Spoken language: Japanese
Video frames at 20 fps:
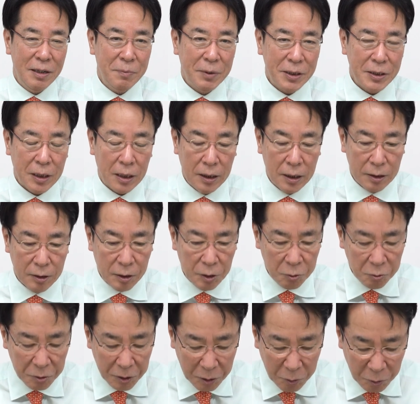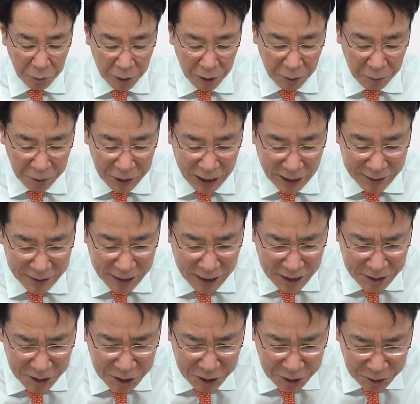りましたねっていうんでこれを優
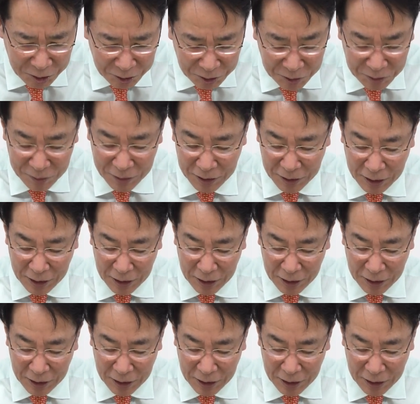しく